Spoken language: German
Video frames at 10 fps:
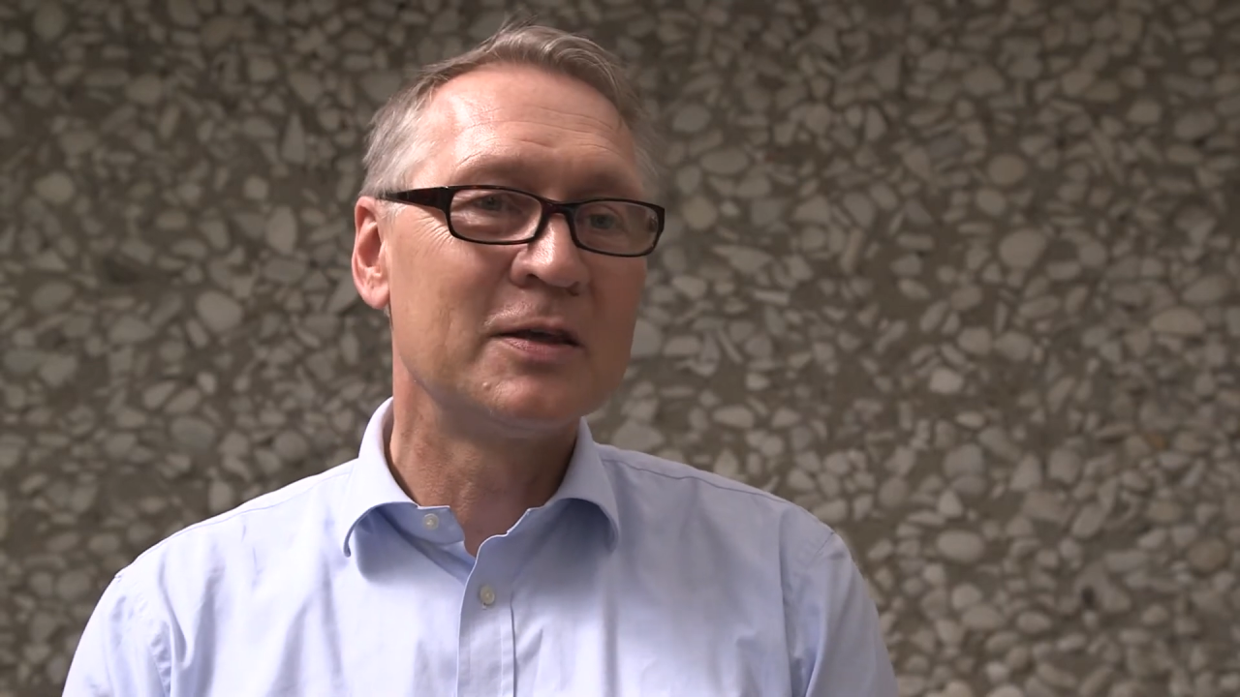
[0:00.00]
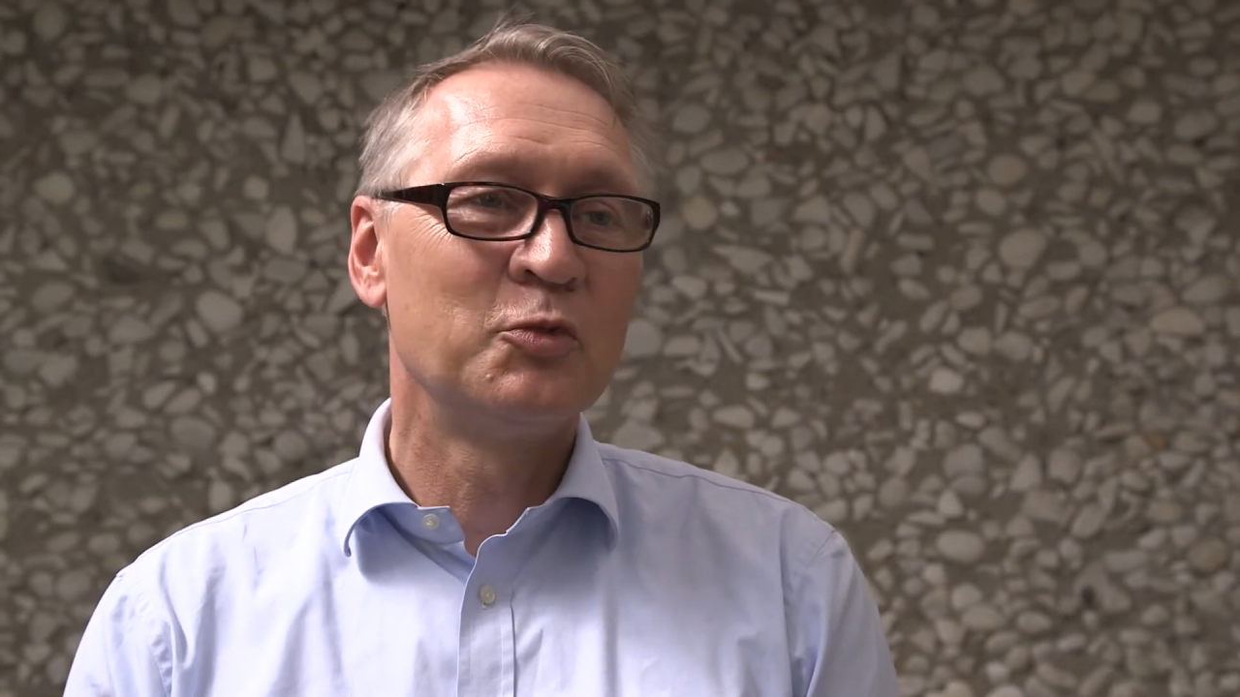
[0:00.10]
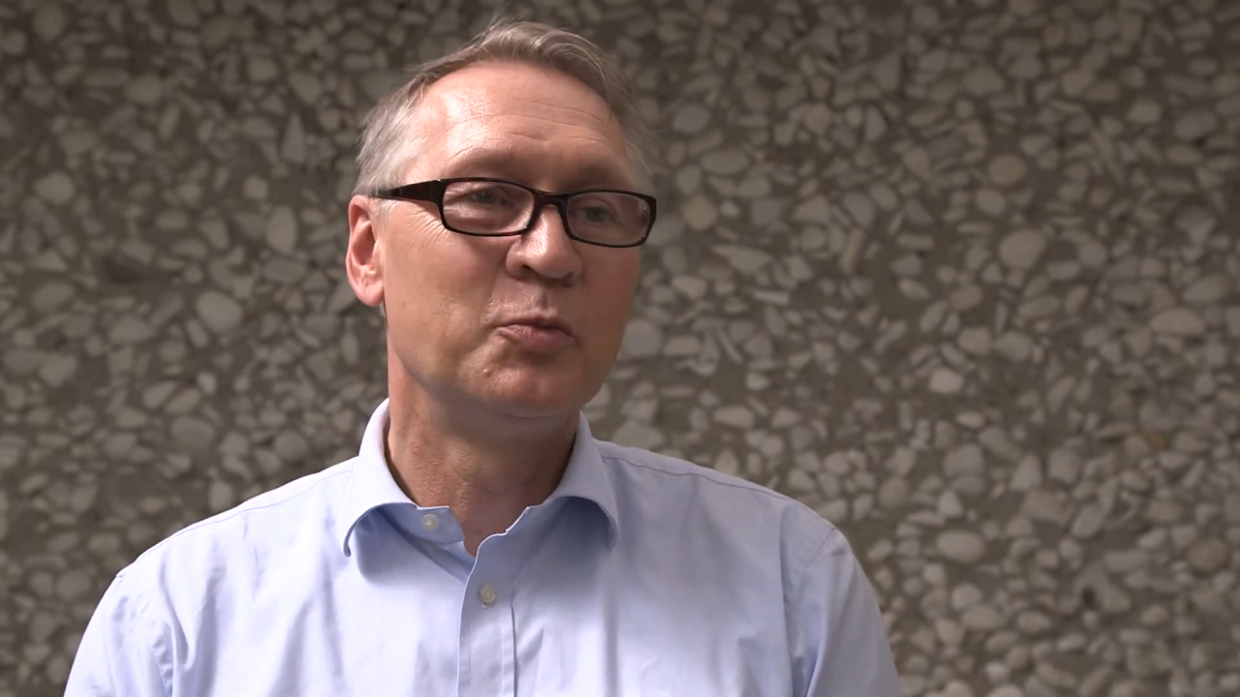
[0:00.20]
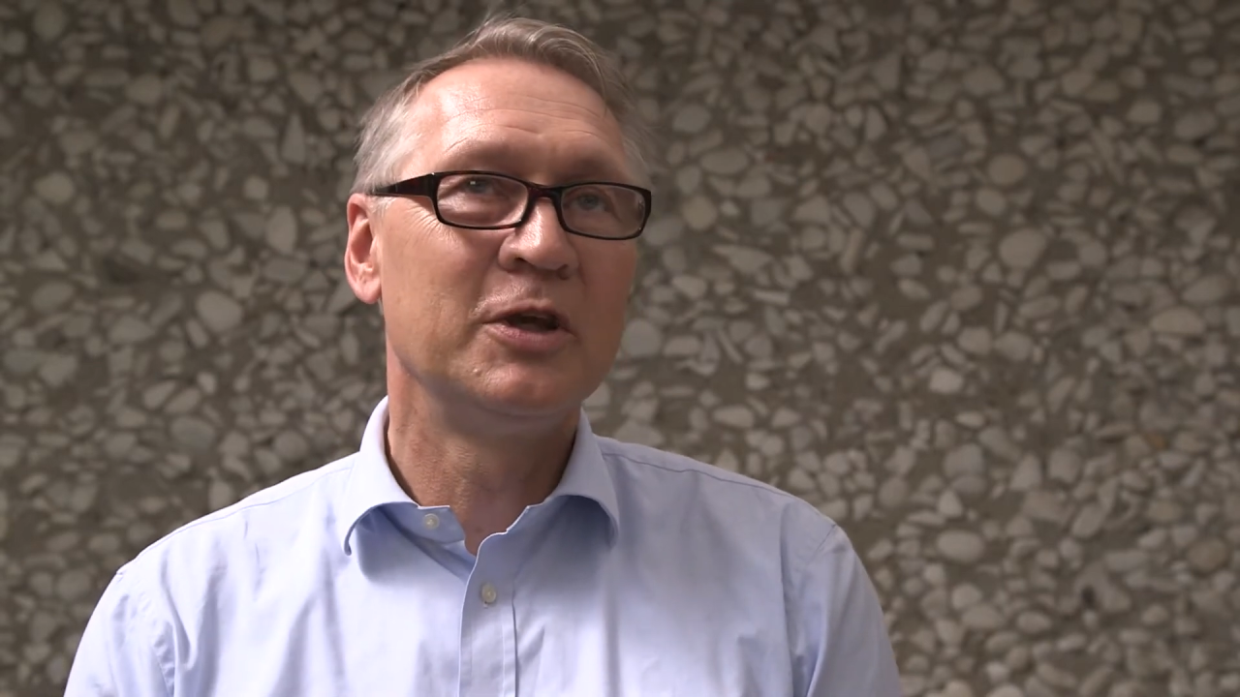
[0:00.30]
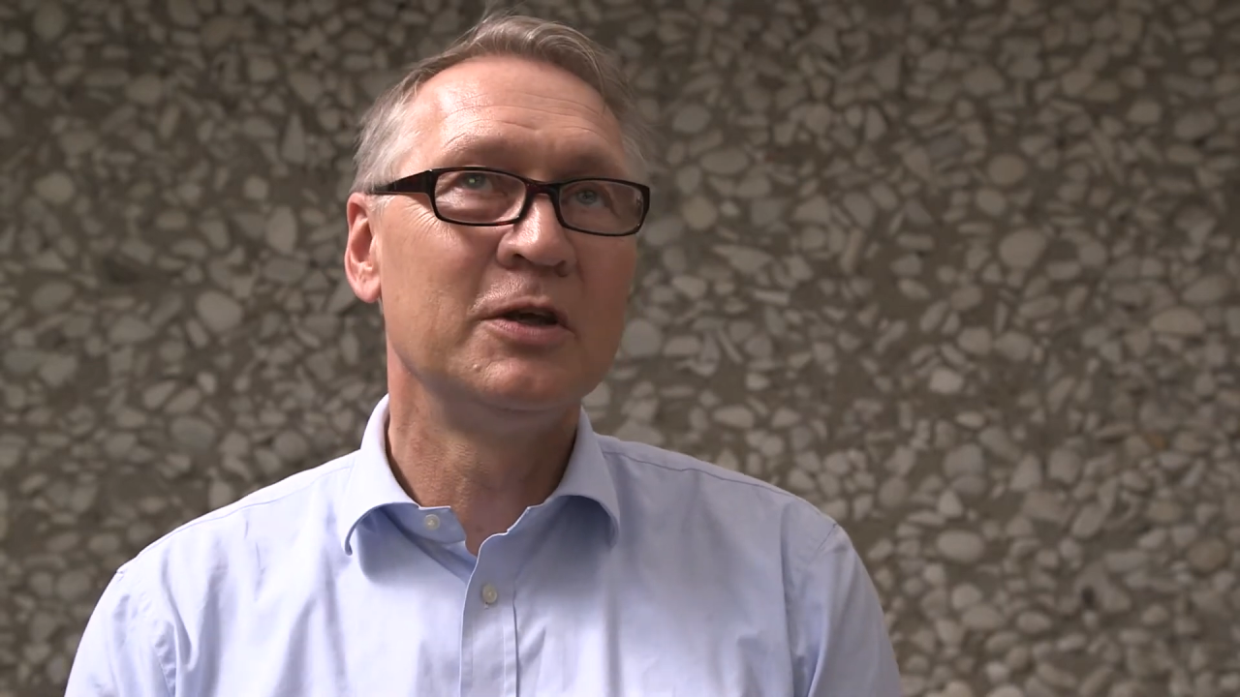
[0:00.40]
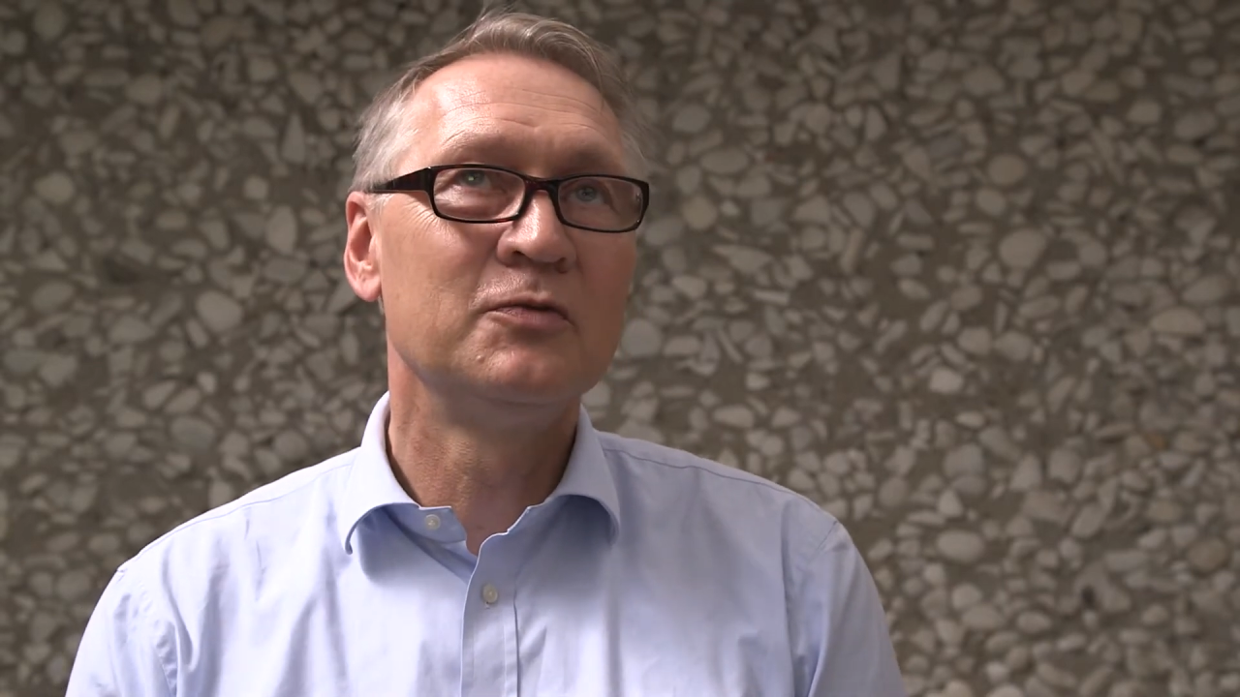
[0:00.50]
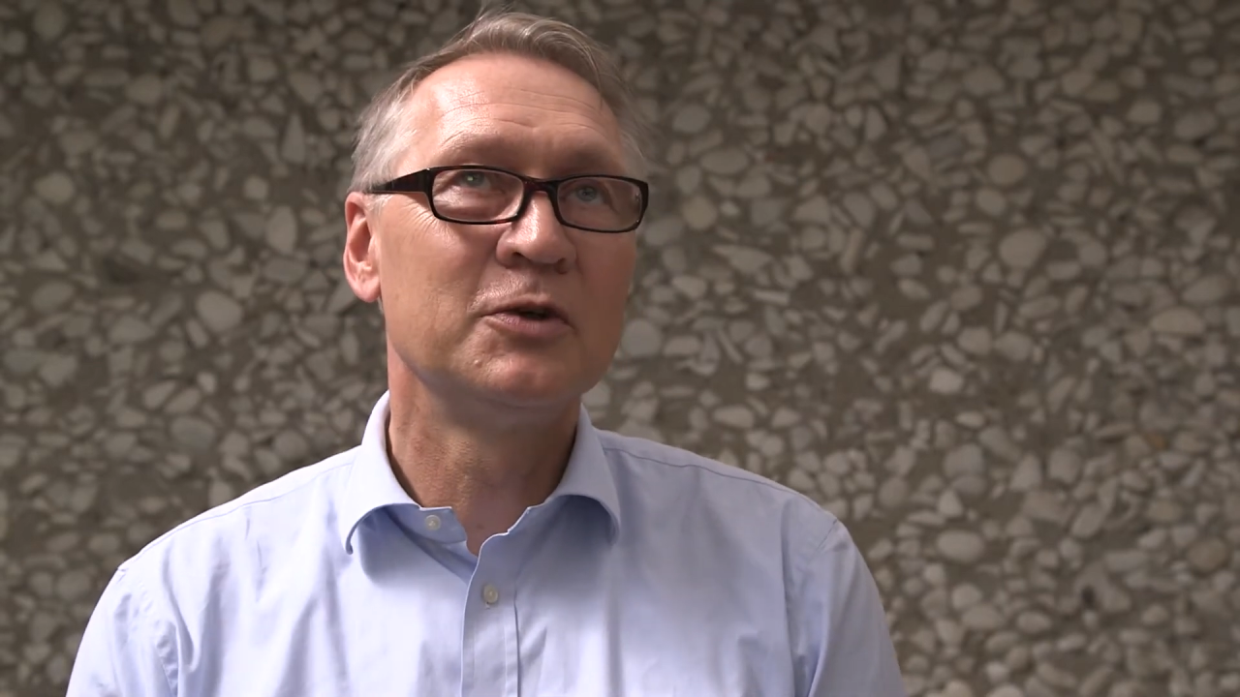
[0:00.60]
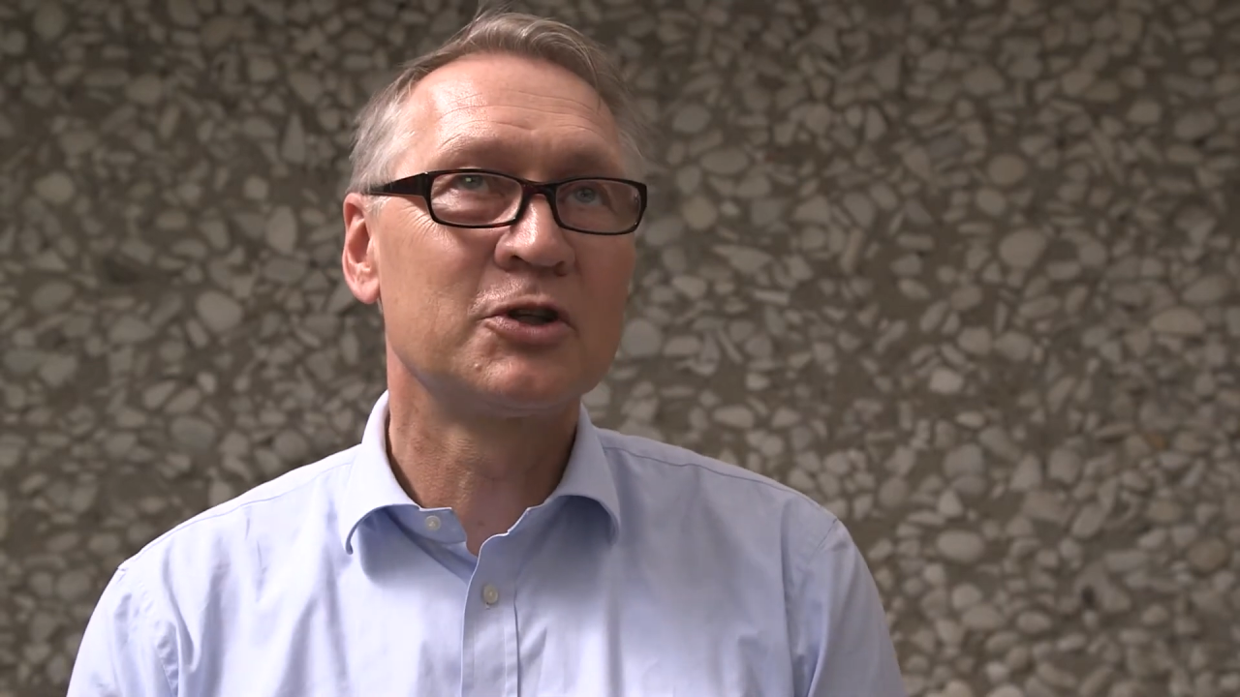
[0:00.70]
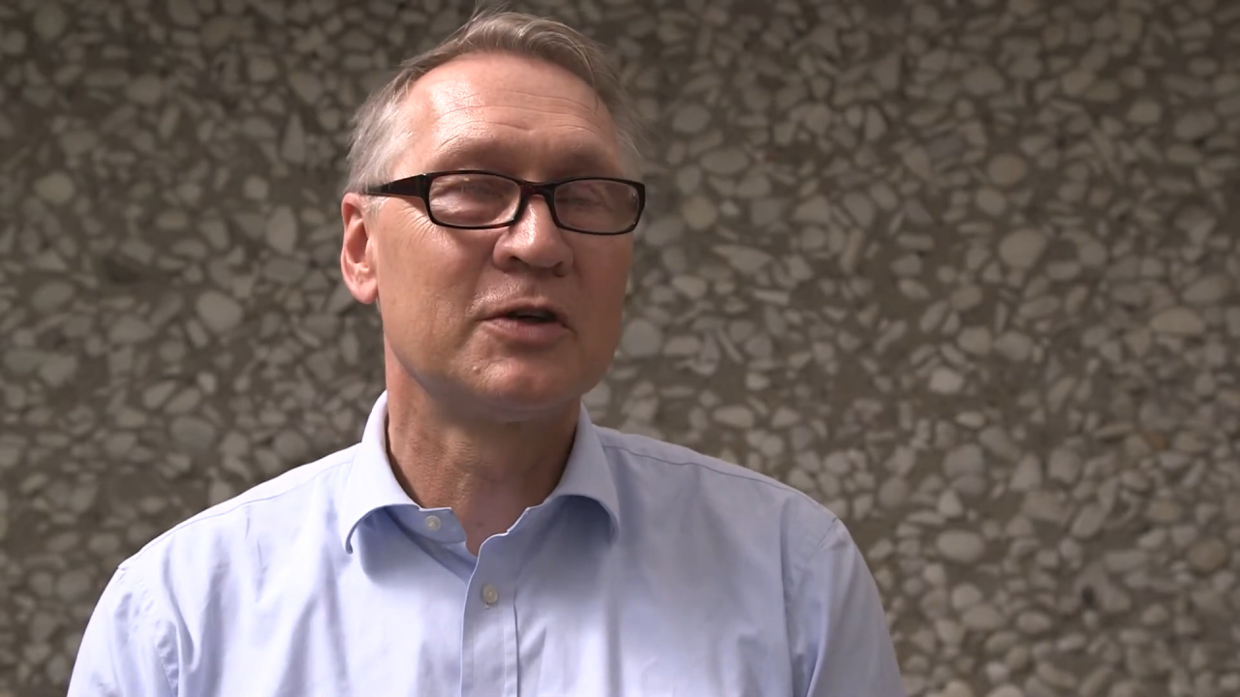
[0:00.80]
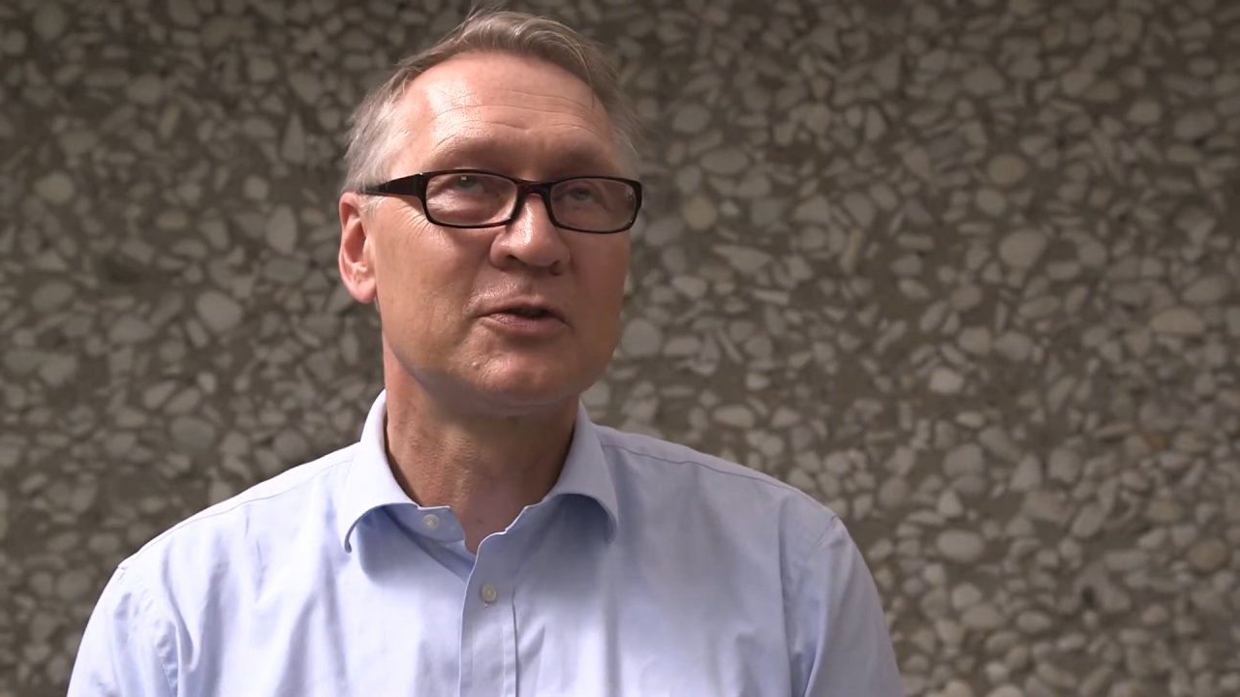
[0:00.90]

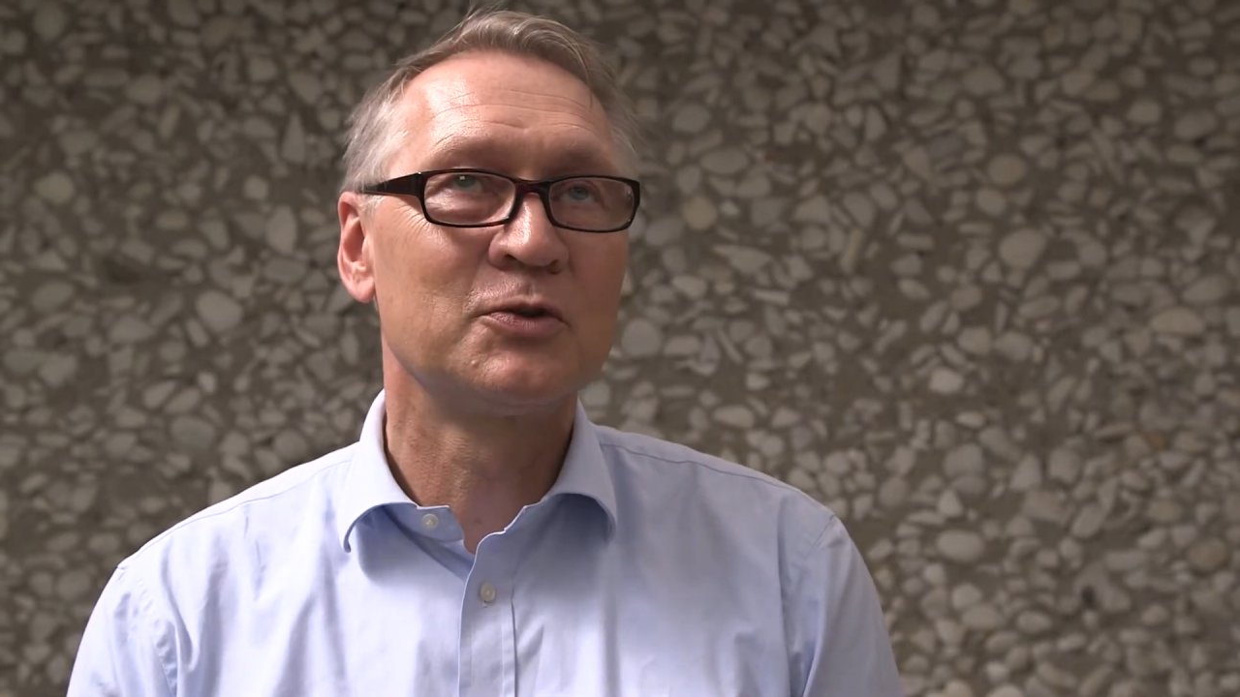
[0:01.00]
Immobilienwirtschaft